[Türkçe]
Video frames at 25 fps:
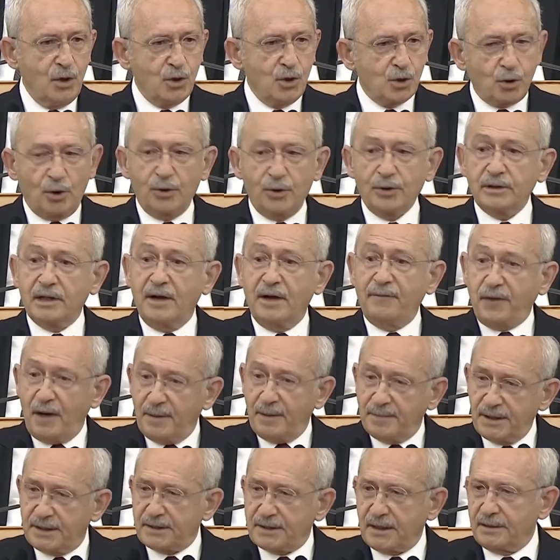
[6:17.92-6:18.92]
Sonunda
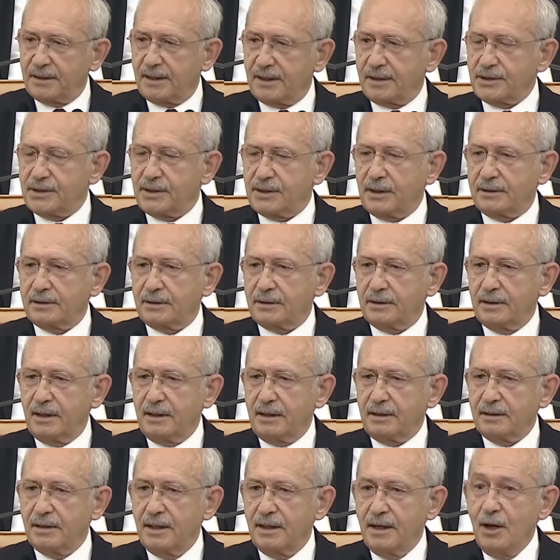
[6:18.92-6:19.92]
fabrikaları
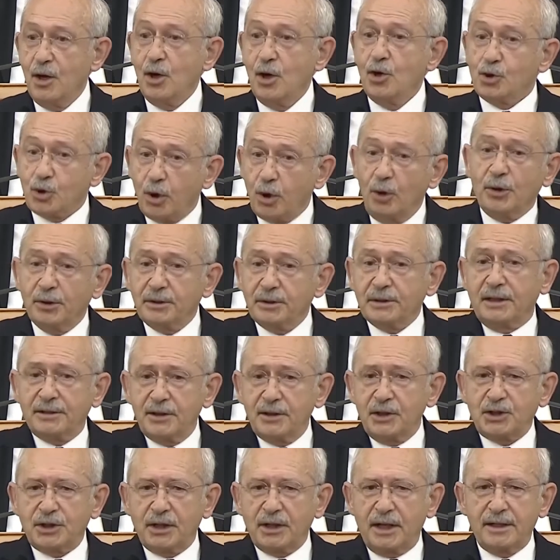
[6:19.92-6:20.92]
sattılar.
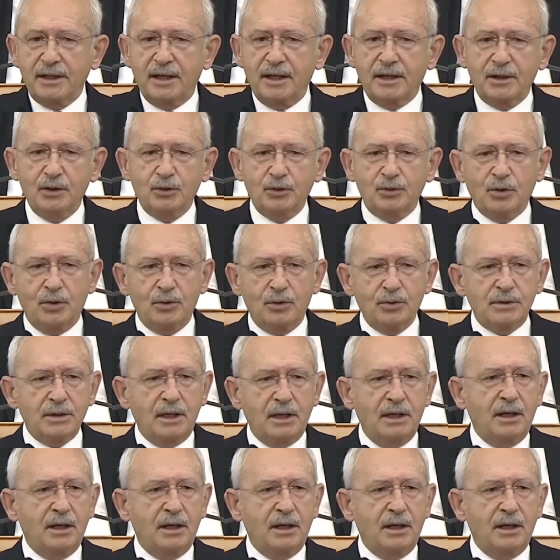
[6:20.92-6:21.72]
Sonunda dışarıya gidiyoruz,